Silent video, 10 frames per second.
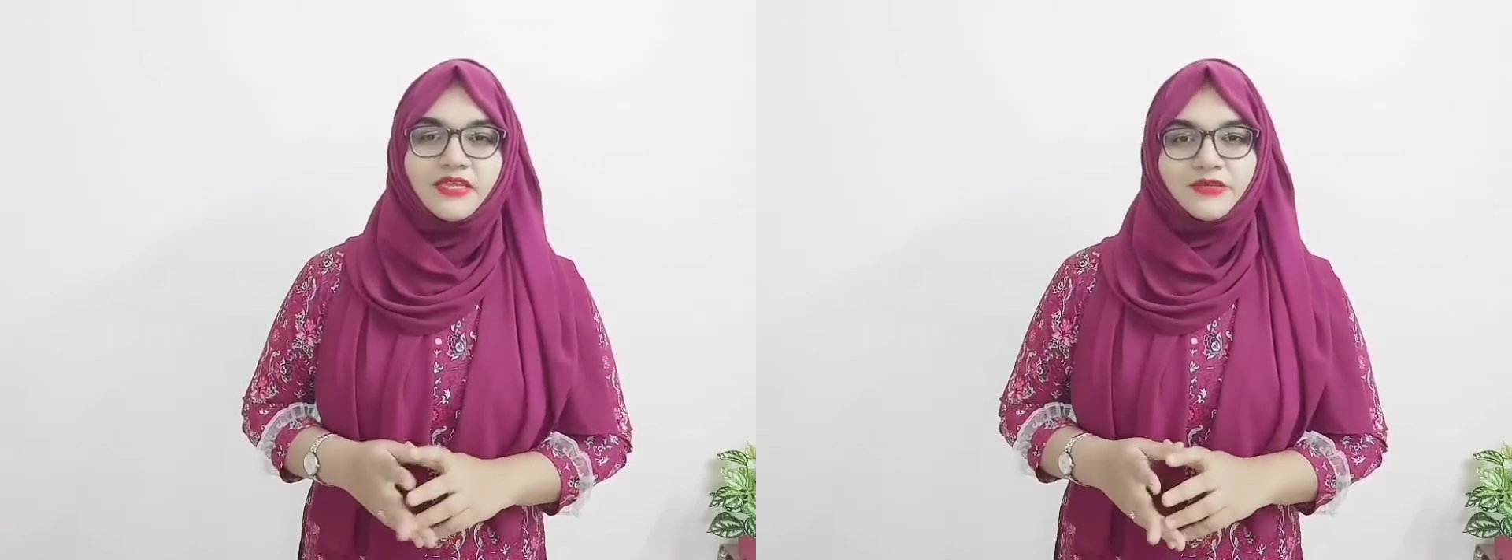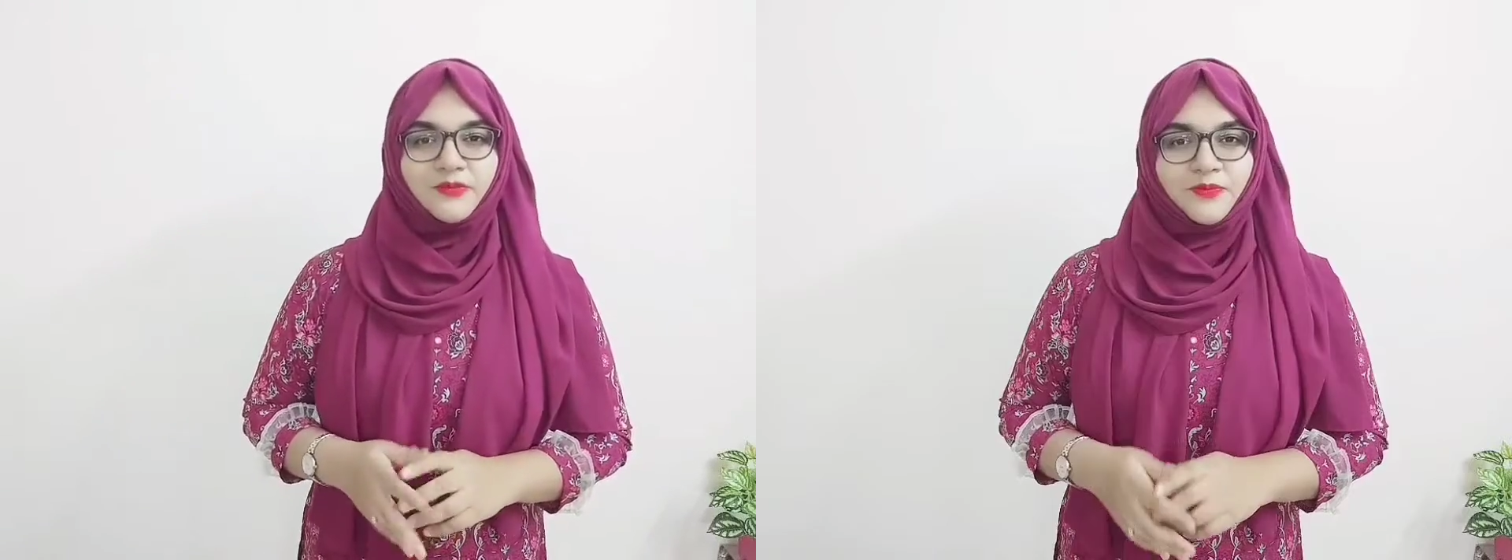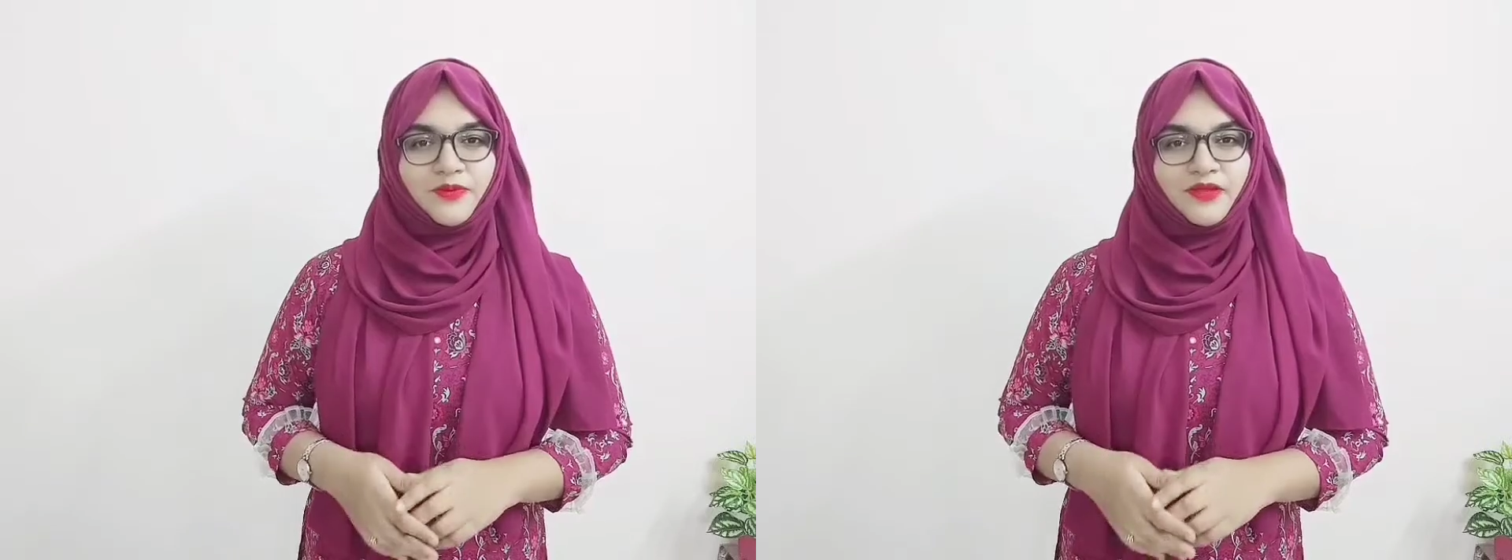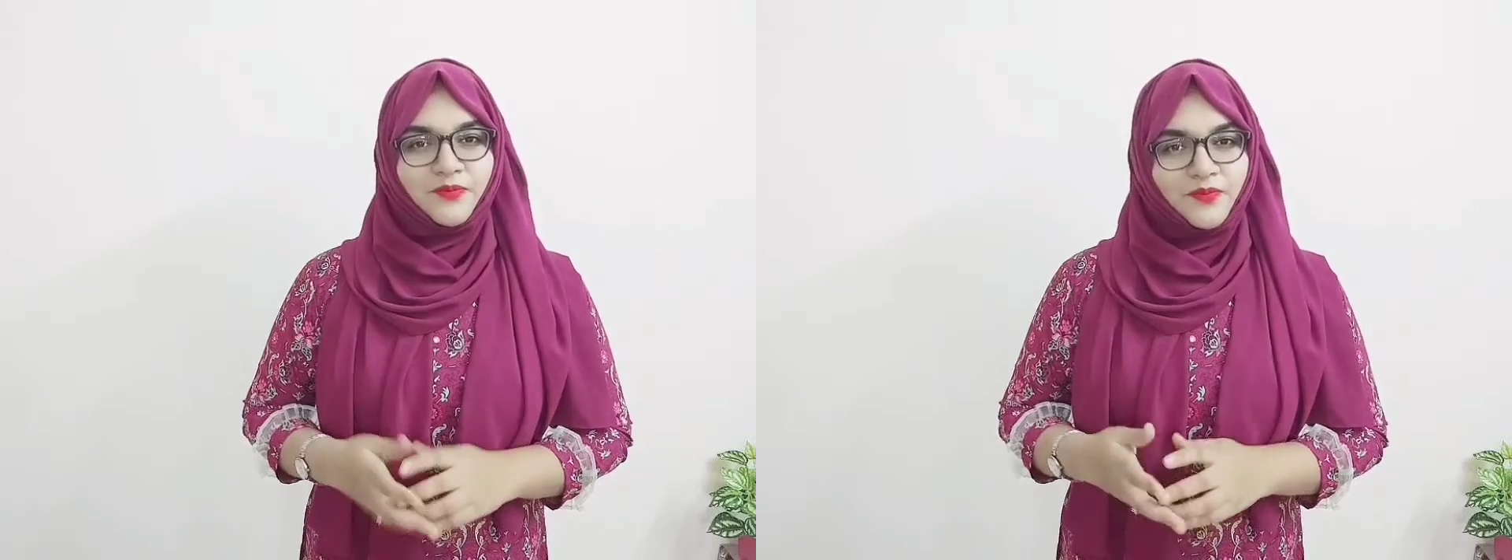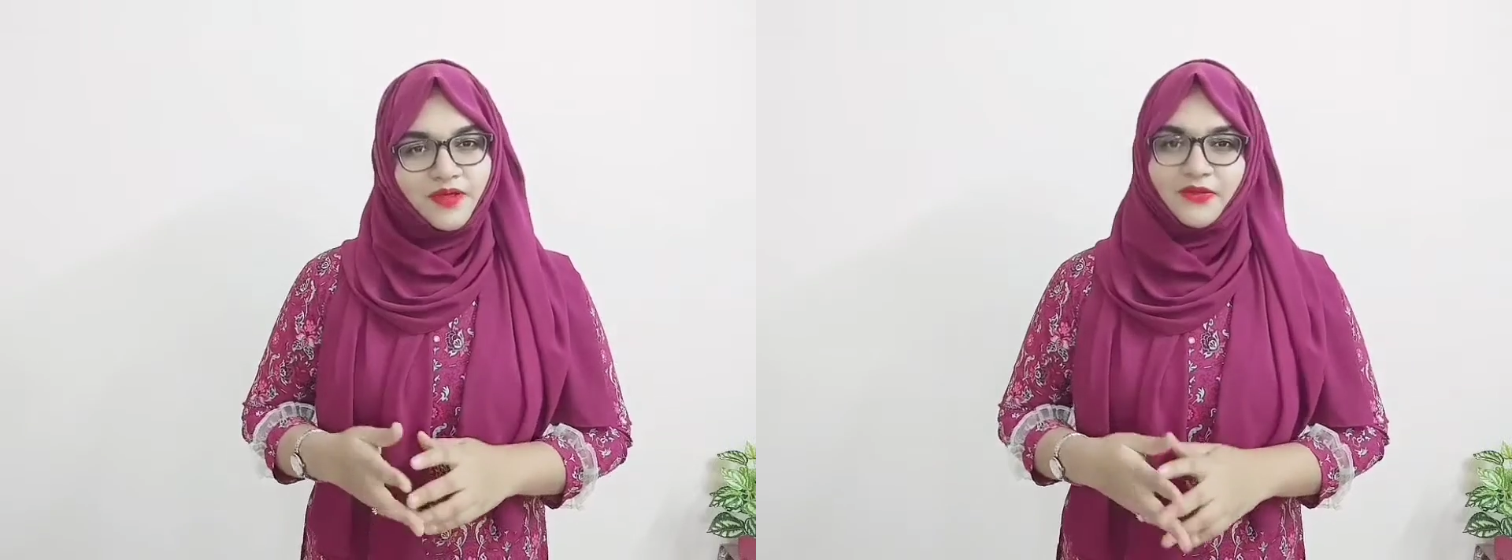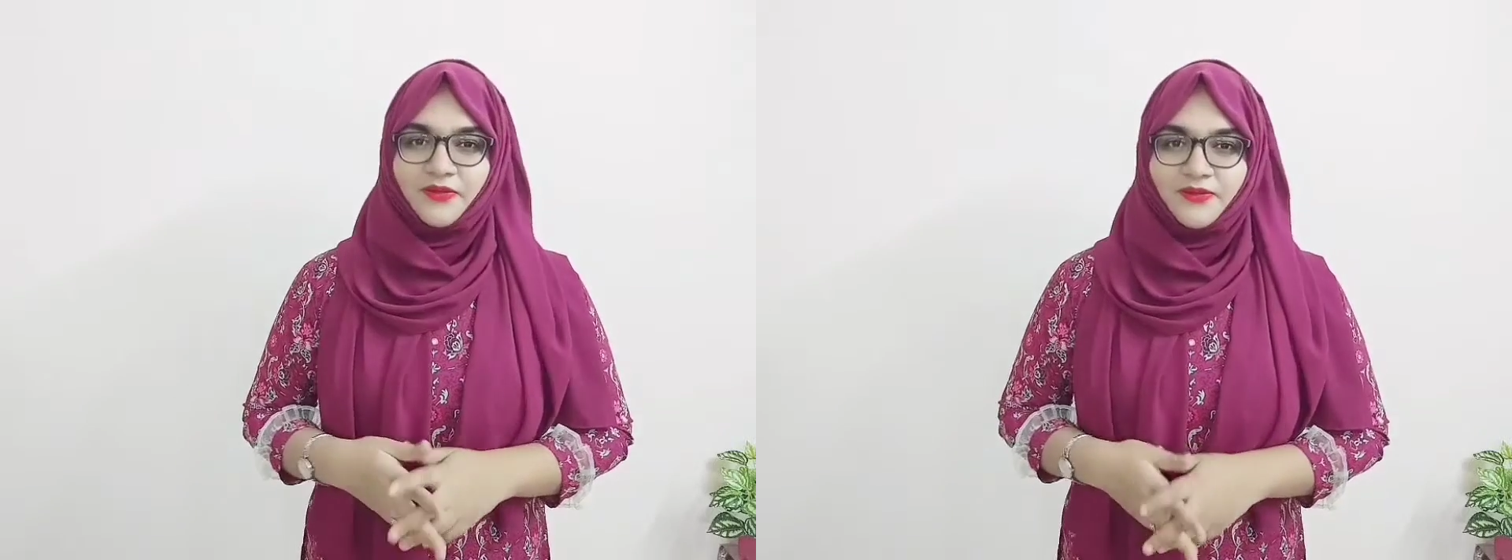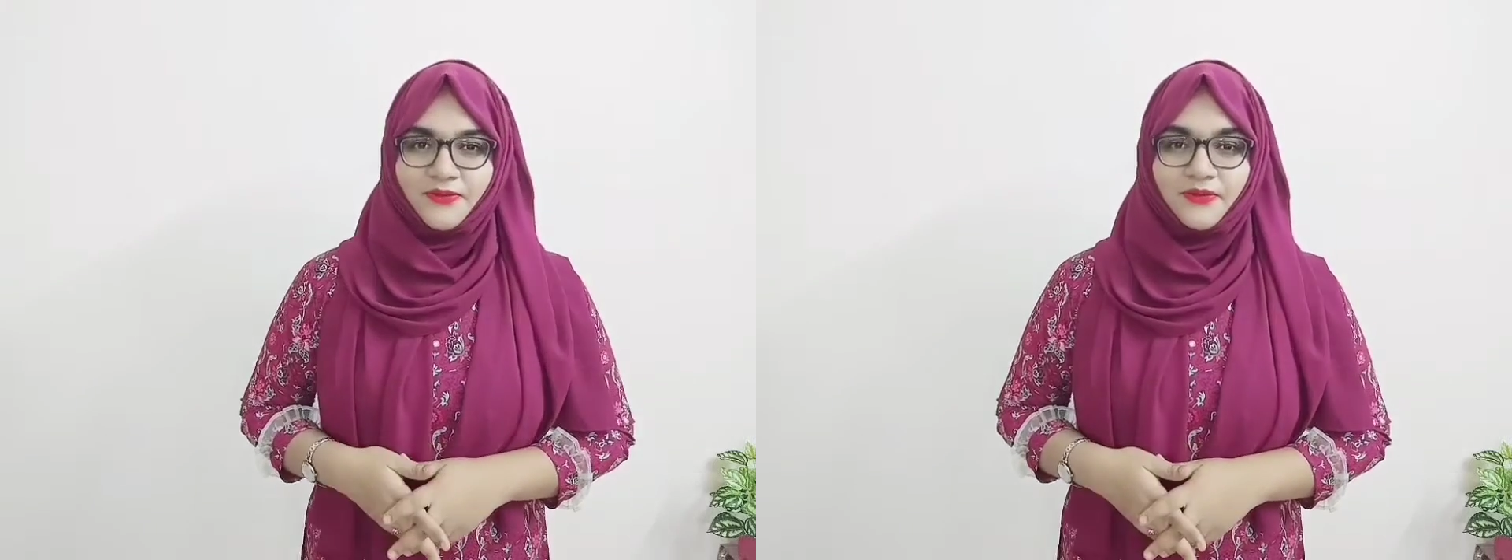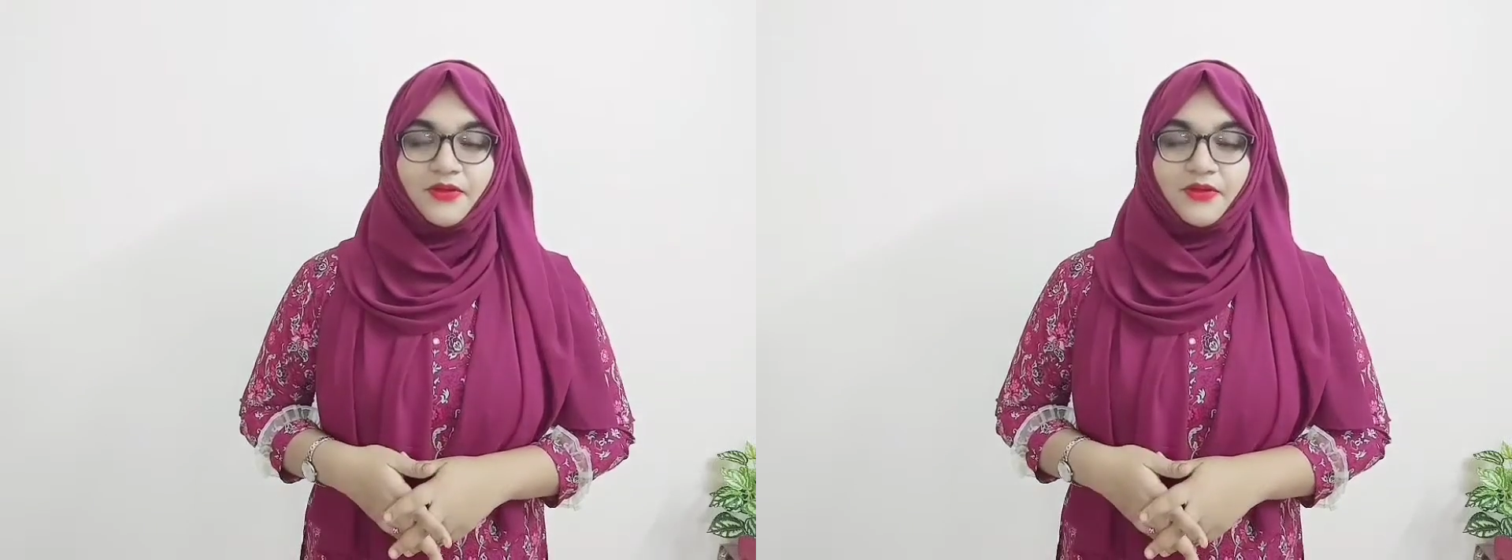একটু বললে উপকার হতো